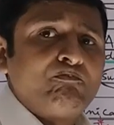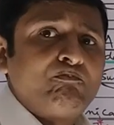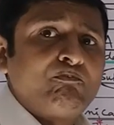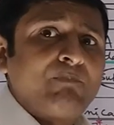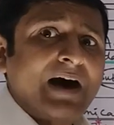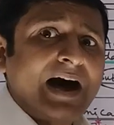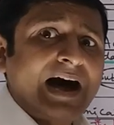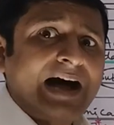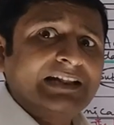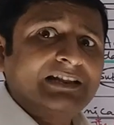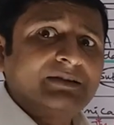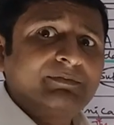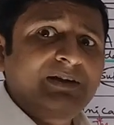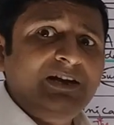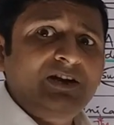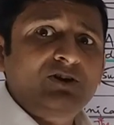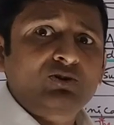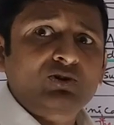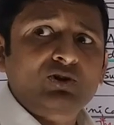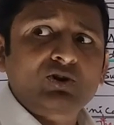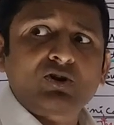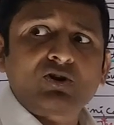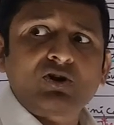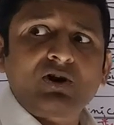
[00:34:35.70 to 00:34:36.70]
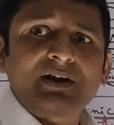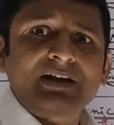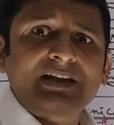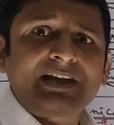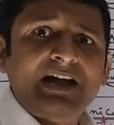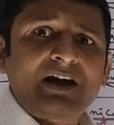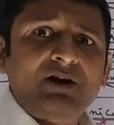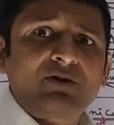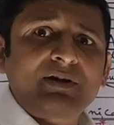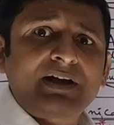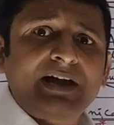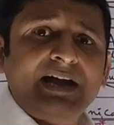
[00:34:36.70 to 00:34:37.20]
बाद में नोटोकॉर्ड
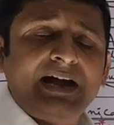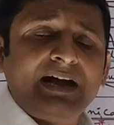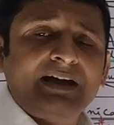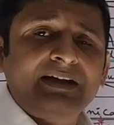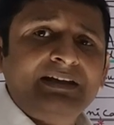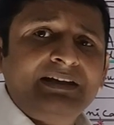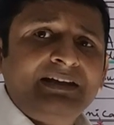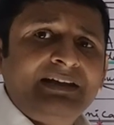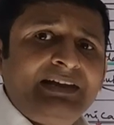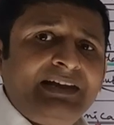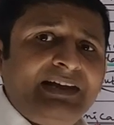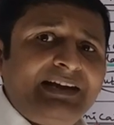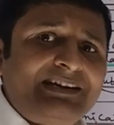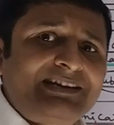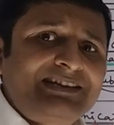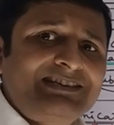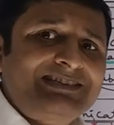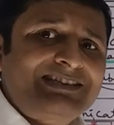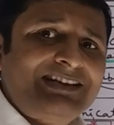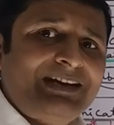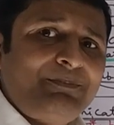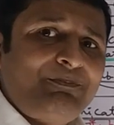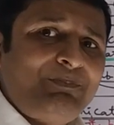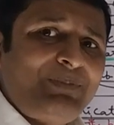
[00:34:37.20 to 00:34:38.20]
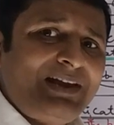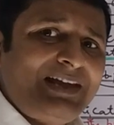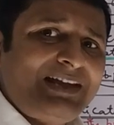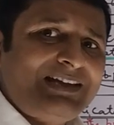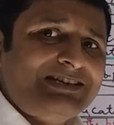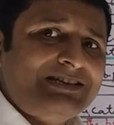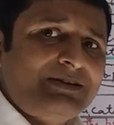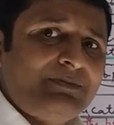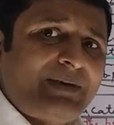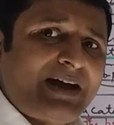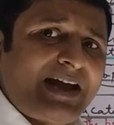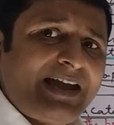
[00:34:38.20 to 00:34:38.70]
क्या हो गया इट इज
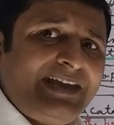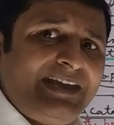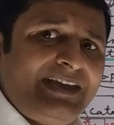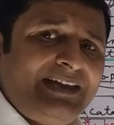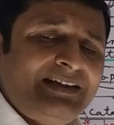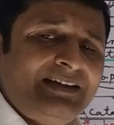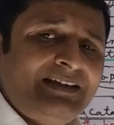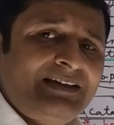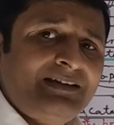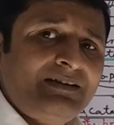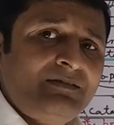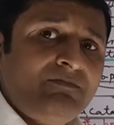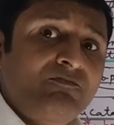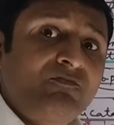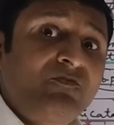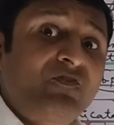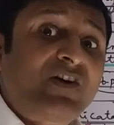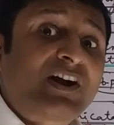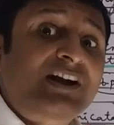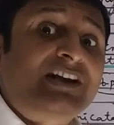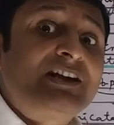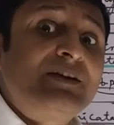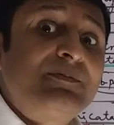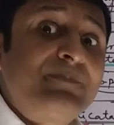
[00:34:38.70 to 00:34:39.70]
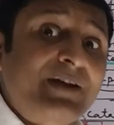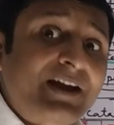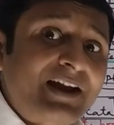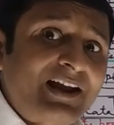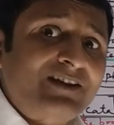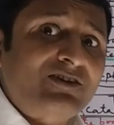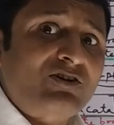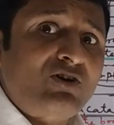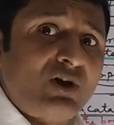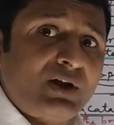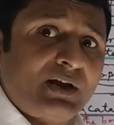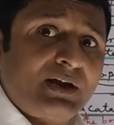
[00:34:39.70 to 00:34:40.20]
रिप्लेस्ड बाई वटिब्रल
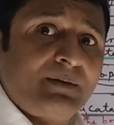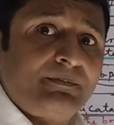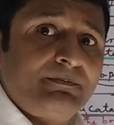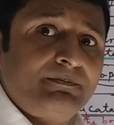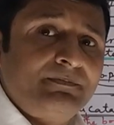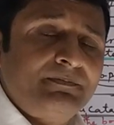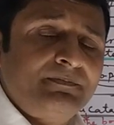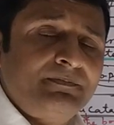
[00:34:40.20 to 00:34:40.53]
कॉलम